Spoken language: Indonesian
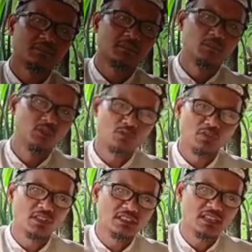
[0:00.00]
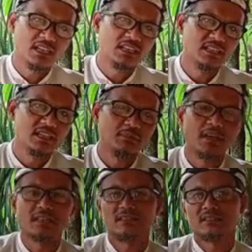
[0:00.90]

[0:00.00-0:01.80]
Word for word: menyusun rencana dengan baik.